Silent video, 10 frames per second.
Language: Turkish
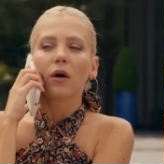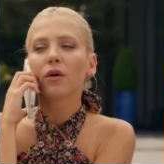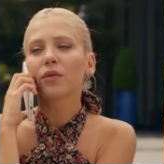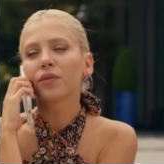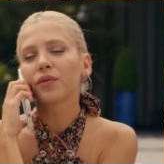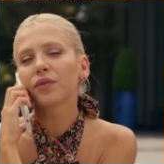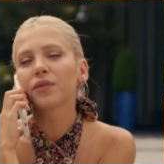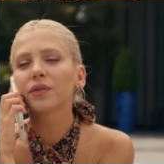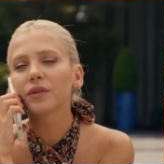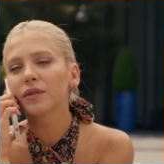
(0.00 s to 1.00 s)
Of
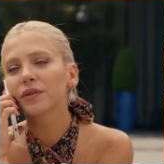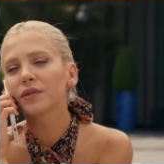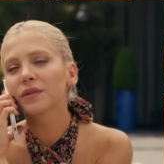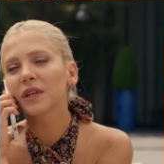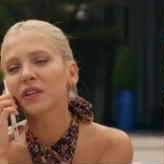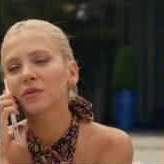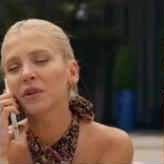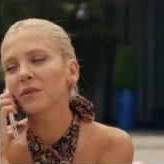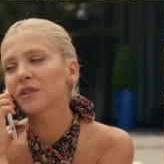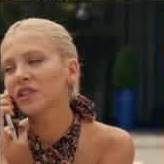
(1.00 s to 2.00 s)

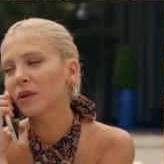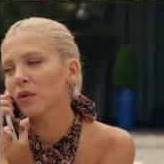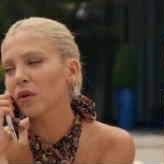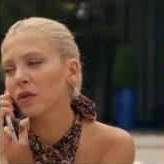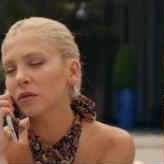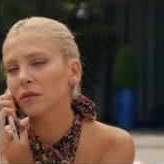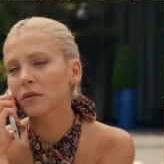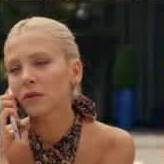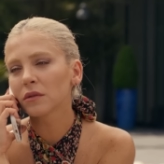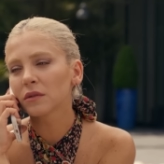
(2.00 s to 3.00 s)
saçmalama Şebo.
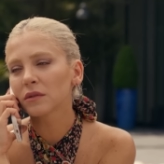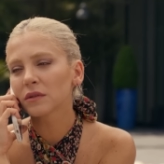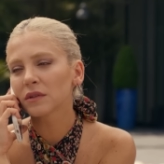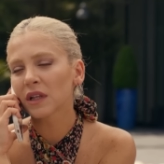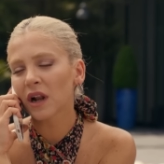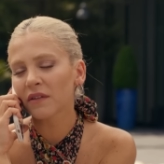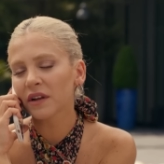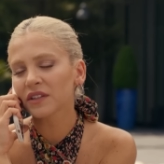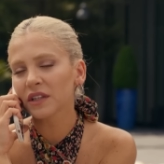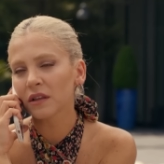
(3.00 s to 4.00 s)
Zarar
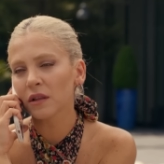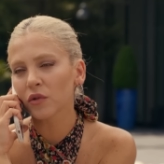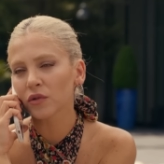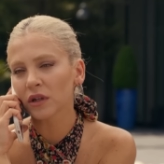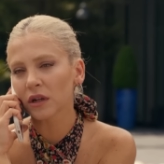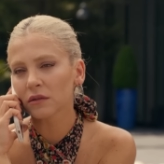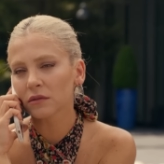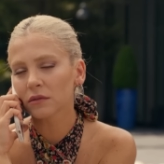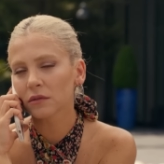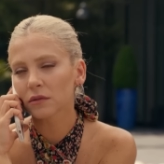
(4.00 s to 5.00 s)
verecek değilim onlara.
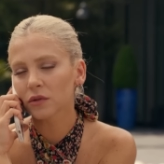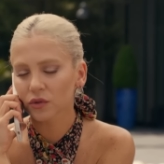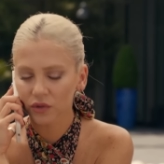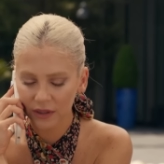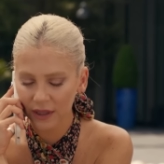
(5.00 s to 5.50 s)
Sonuçta